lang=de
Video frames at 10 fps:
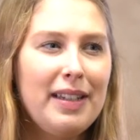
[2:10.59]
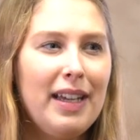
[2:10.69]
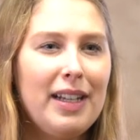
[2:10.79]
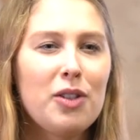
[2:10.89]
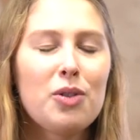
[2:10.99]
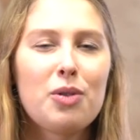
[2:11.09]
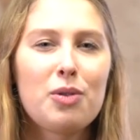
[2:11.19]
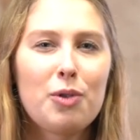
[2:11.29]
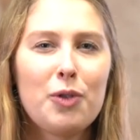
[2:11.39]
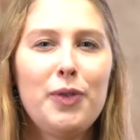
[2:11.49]
einen
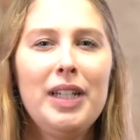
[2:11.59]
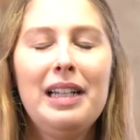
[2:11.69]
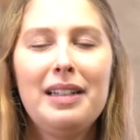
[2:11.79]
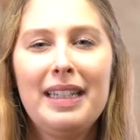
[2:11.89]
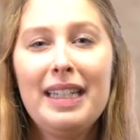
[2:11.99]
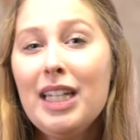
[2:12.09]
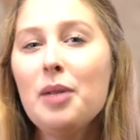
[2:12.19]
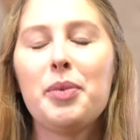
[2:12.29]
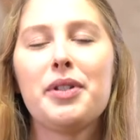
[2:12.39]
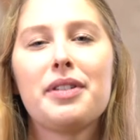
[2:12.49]
so viel
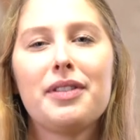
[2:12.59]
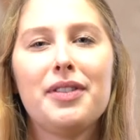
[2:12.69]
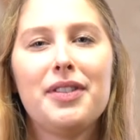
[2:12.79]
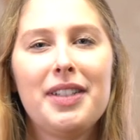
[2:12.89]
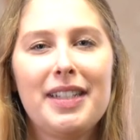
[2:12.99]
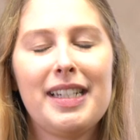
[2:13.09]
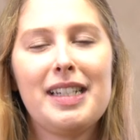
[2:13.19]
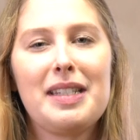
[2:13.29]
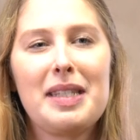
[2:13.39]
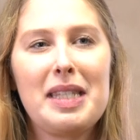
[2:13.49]
gibt,
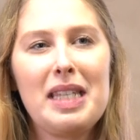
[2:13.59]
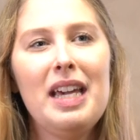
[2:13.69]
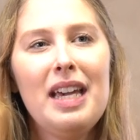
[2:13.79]
dass